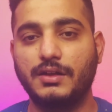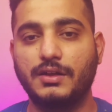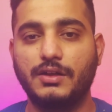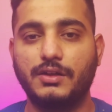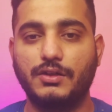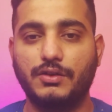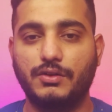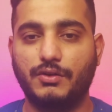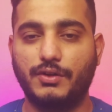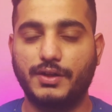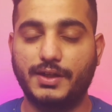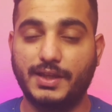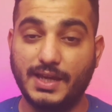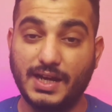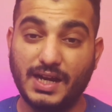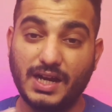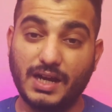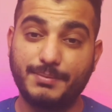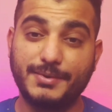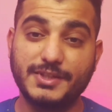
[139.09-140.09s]
और क्या
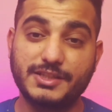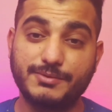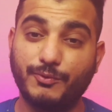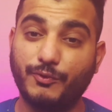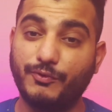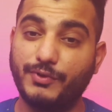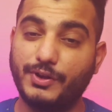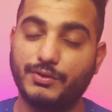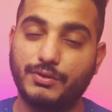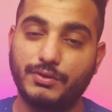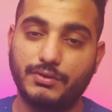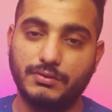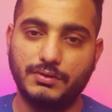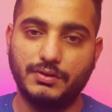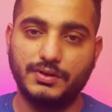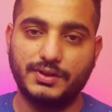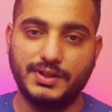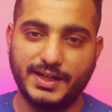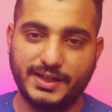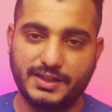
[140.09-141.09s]
आप इस मूवी को
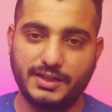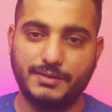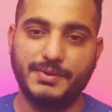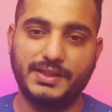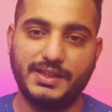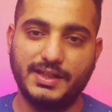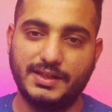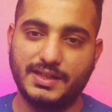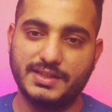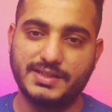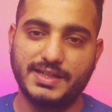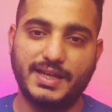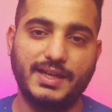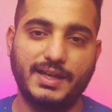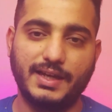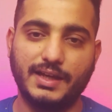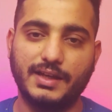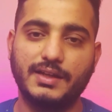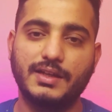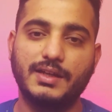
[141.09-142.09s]
थिएटर में देखना चाहेंगे
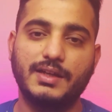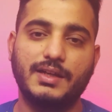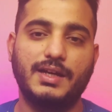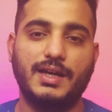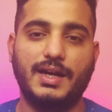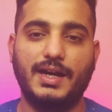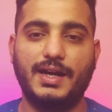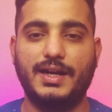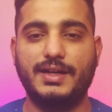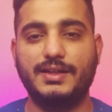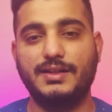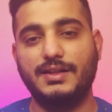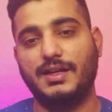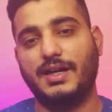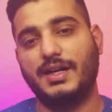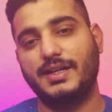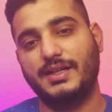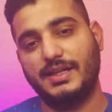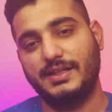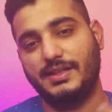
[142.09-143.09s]
एंड
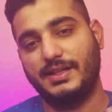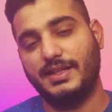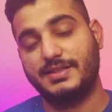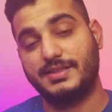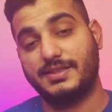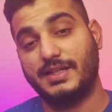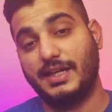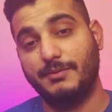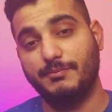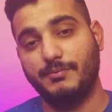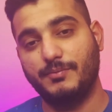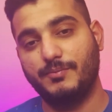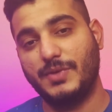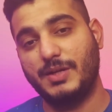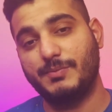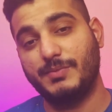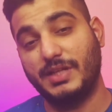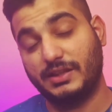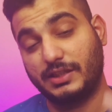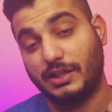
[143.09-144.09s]
अनटिल नेक्स्ट टाइम मैं
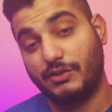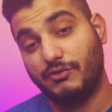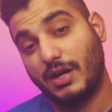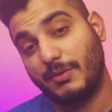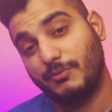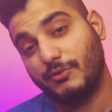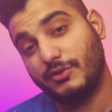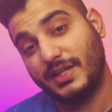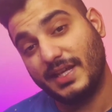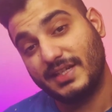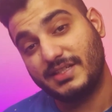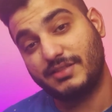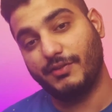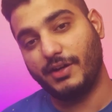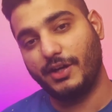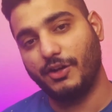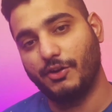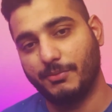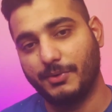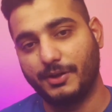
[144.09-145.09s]
मिलता हूँ आपको नेक्स्ट वीडियो
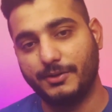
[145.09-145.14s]
में